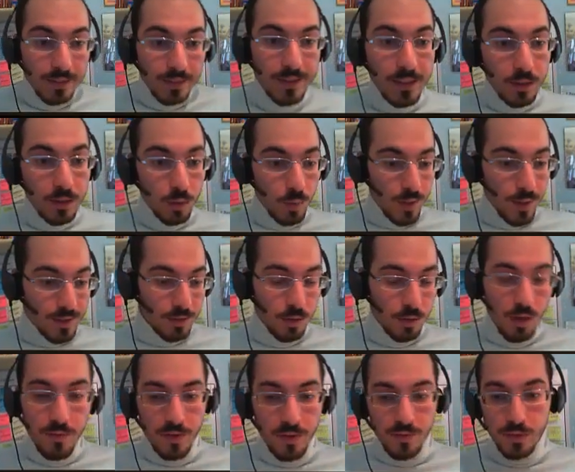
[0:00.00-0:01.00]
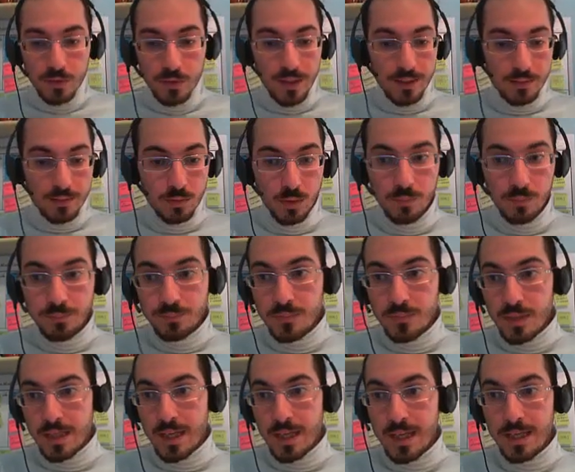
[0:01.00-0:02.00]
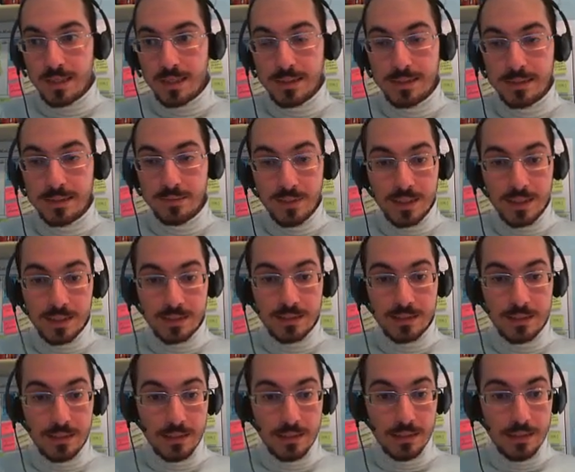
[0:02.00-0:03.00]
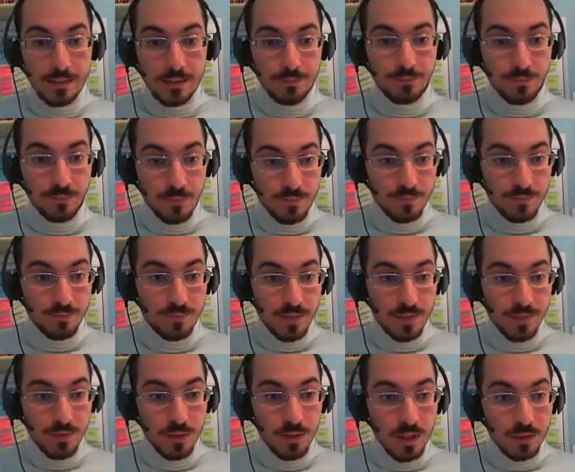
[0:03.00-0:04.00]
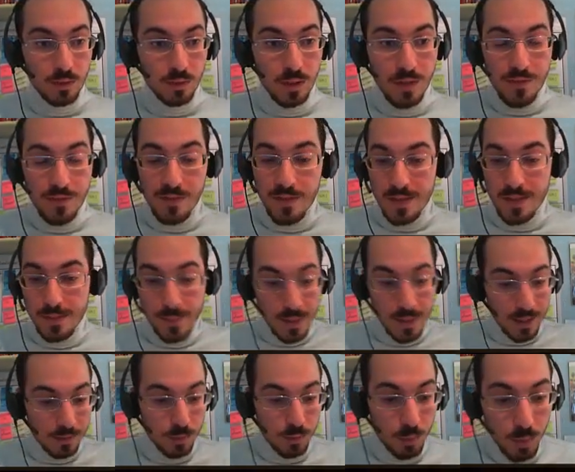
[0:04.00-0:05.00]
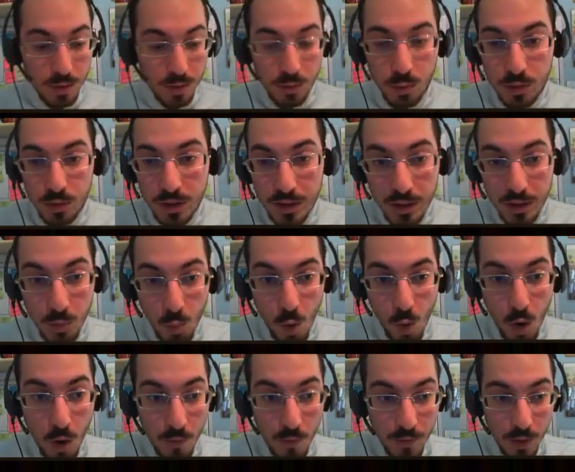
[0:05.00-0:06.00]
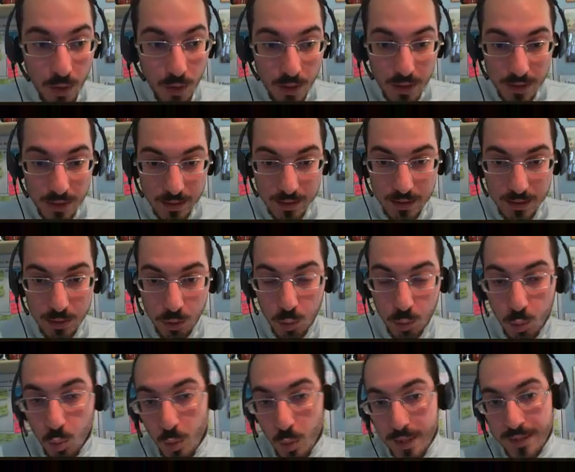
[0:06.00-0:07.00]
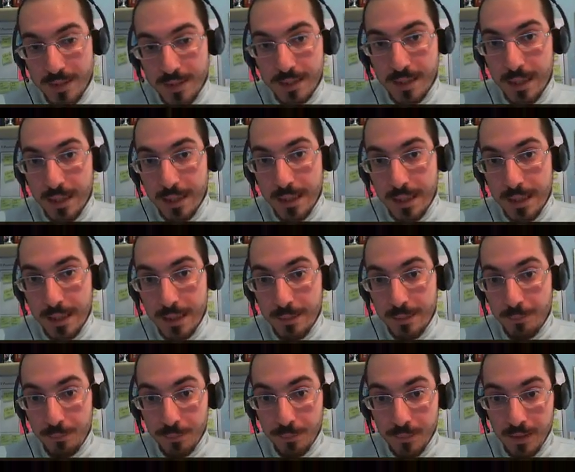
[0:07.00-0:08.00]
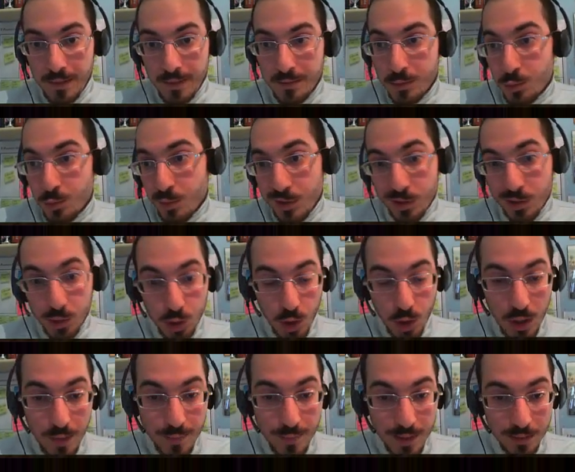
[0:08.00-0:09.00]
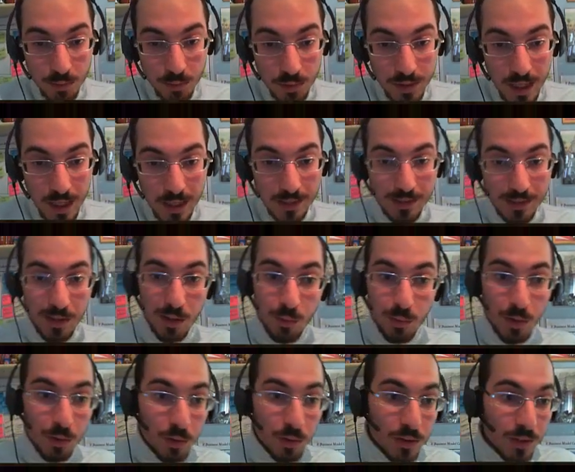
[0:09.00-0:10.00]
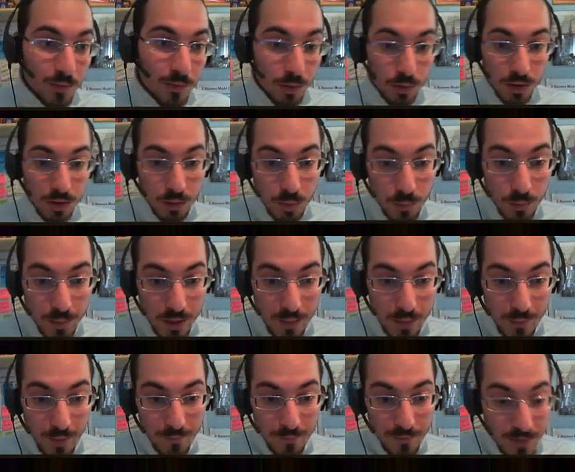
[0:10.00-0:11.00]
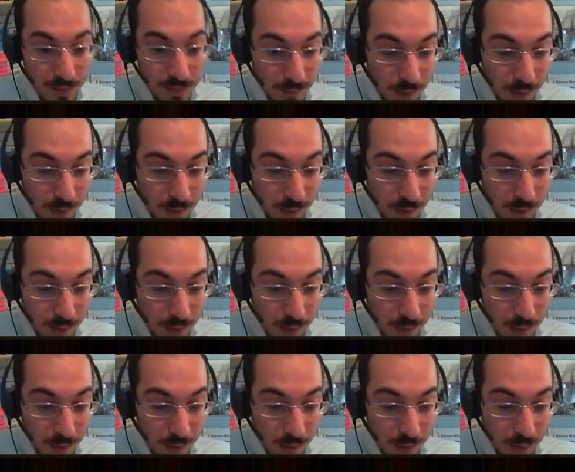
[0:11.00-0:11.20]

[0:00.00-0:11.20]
detto questo io vi avevo detto che uh, venerdì mh, mm, vi avevo detto che vi avrei spiegato qualcosa di nuovo uh, su questa mh, mm, su questo aggiornamento di arca qualcosa ve l'ho detto prima, vi